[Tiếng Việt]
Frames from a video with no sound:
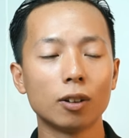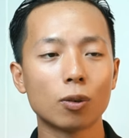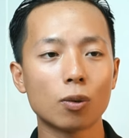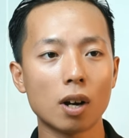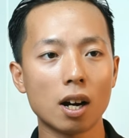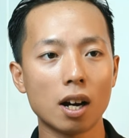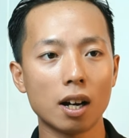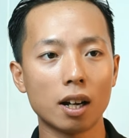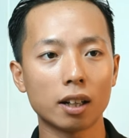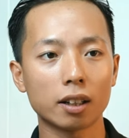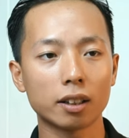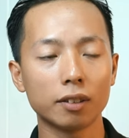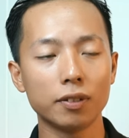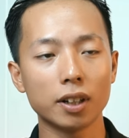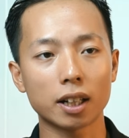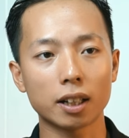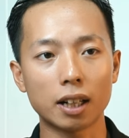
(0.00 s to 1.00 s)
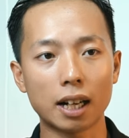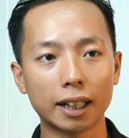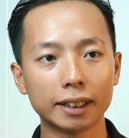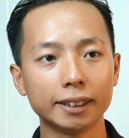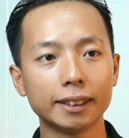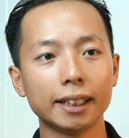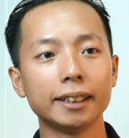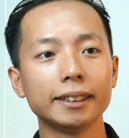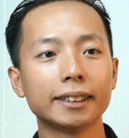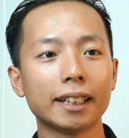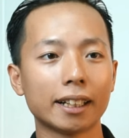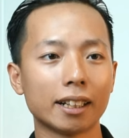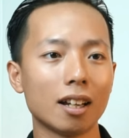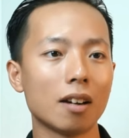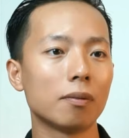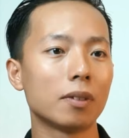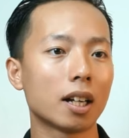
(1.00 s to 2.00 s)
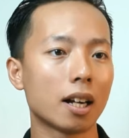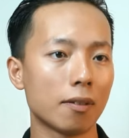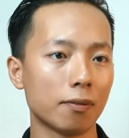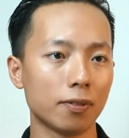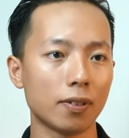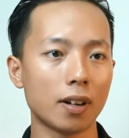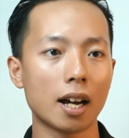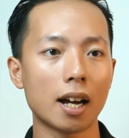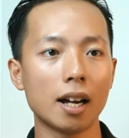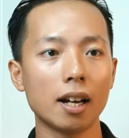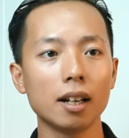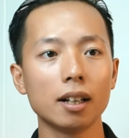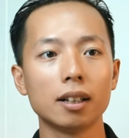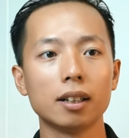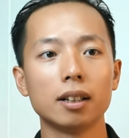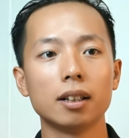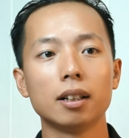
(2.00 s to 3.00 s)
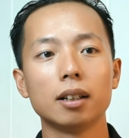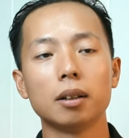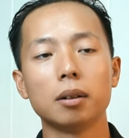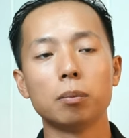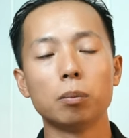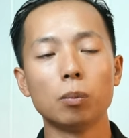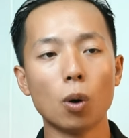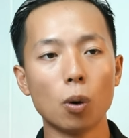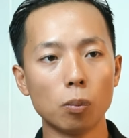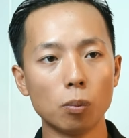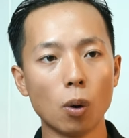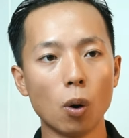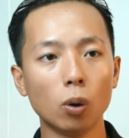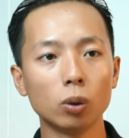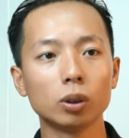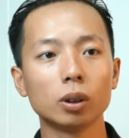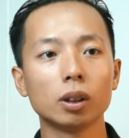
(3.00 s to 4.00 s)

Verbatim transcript: qua cái việc hành trình trải nghiệm và khám phá bộ môn